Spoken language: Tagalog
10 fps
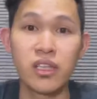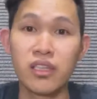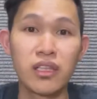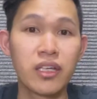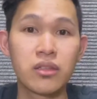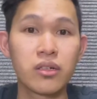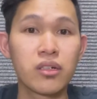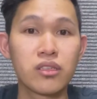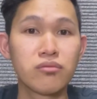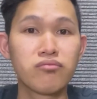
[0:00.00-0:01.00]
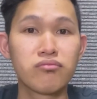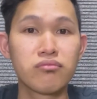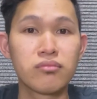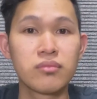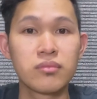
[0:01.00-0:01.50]
later on,
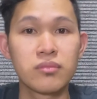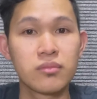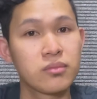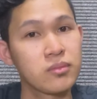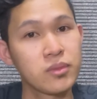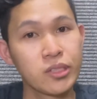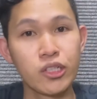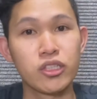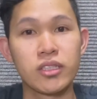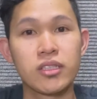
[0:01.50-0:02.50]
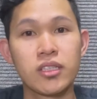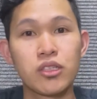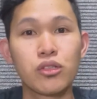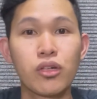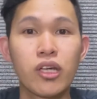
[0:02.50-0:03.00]
yun,
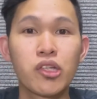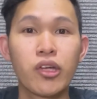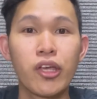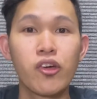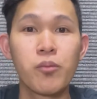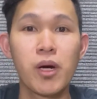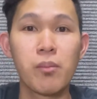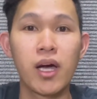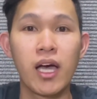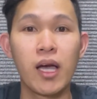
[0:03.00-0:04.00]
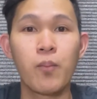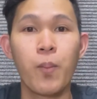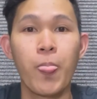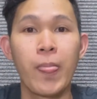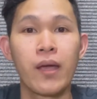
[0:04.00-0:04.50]
natutunan ko na yung ibang mga
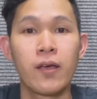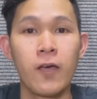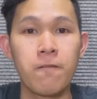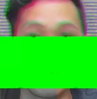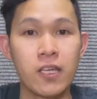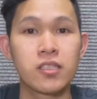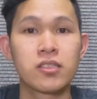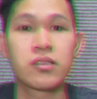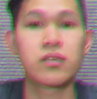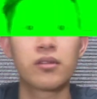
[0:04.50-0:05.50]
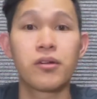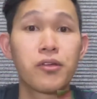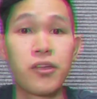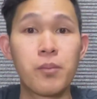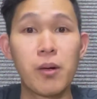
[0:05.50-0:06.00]
effects or
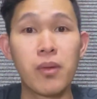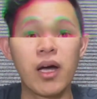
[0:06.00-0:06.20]
yung ibang mga